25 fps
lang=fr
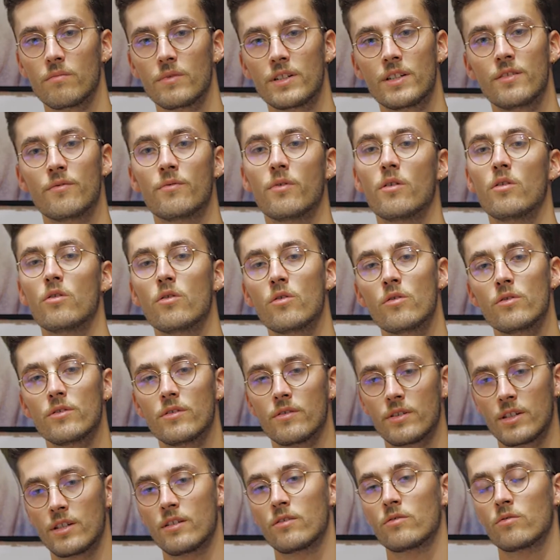qui veulent
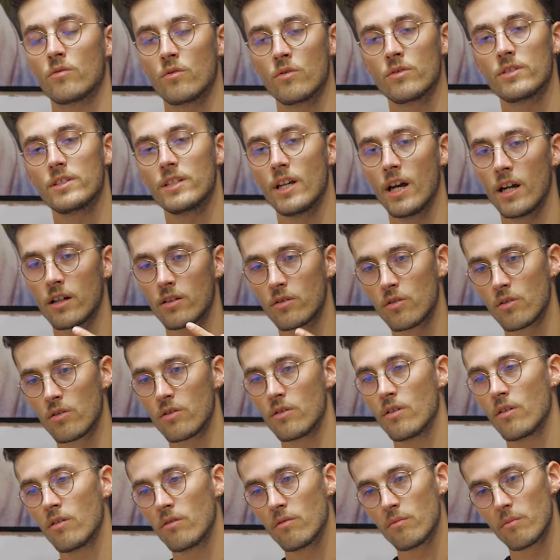qui sont aussi
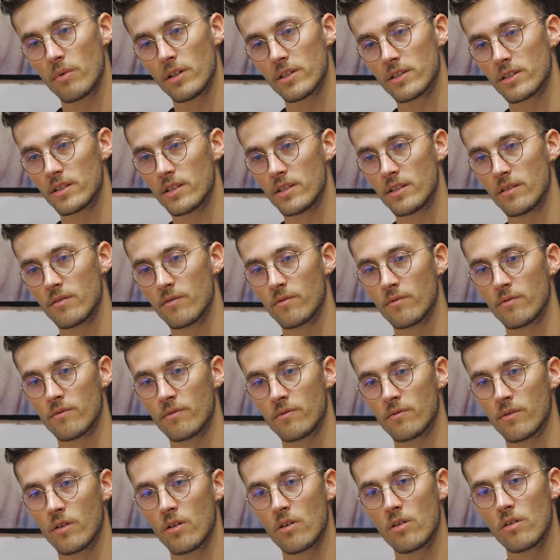accueillants parce qu'ils
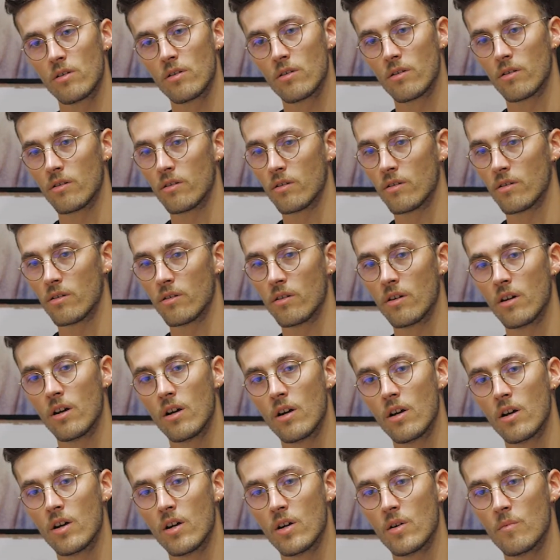veulent
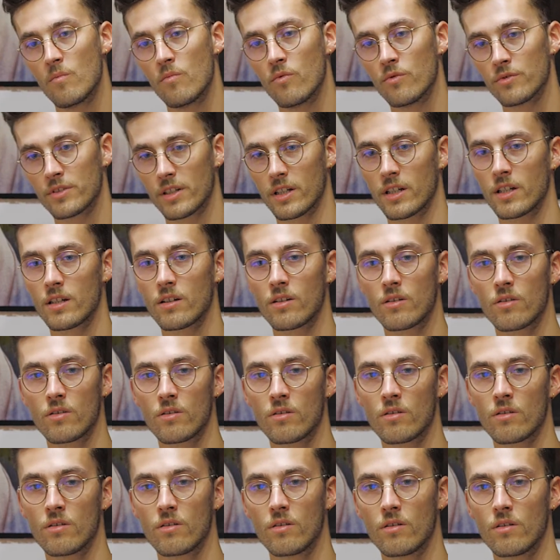montrer
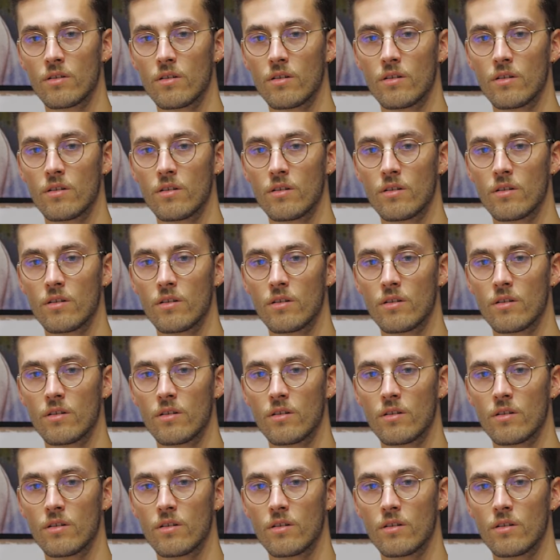que